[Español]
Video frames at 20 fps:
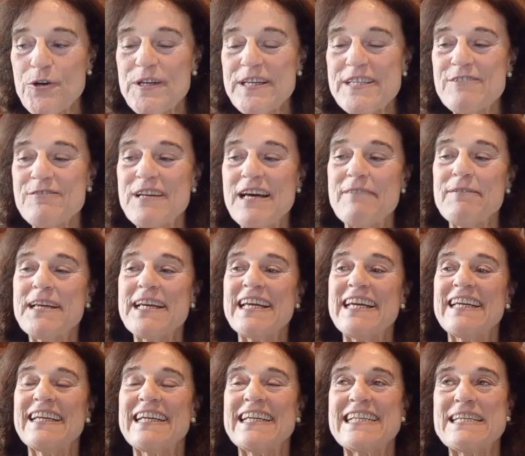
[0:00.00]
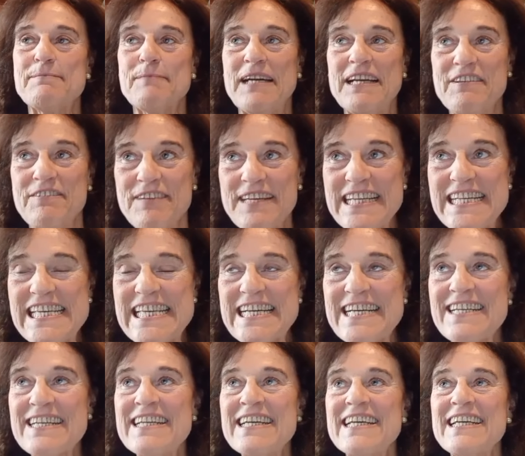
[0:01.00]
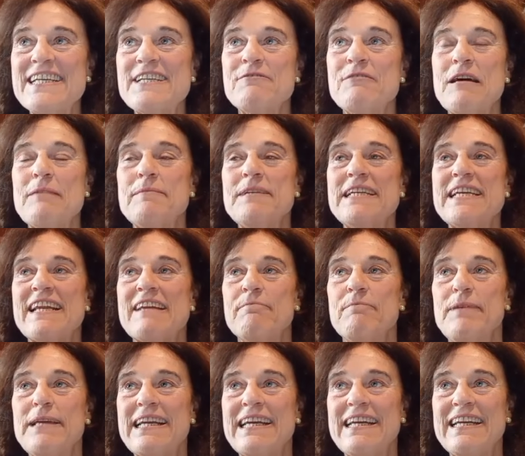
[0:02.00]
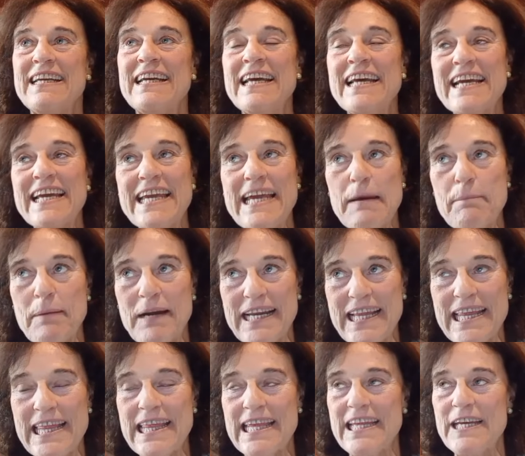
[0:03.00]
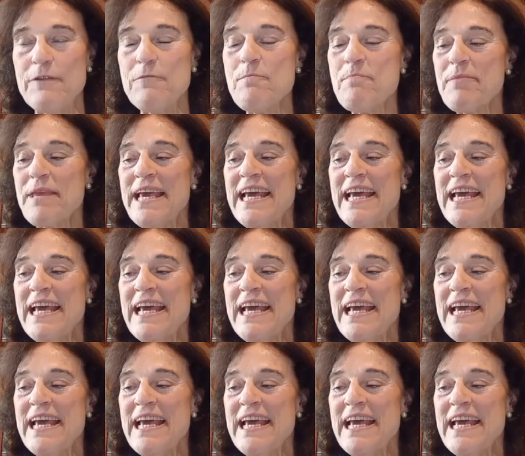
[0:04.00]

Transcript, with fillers: Es una Virgen que se manifiesta, es una Virgen que aparece, ¿no?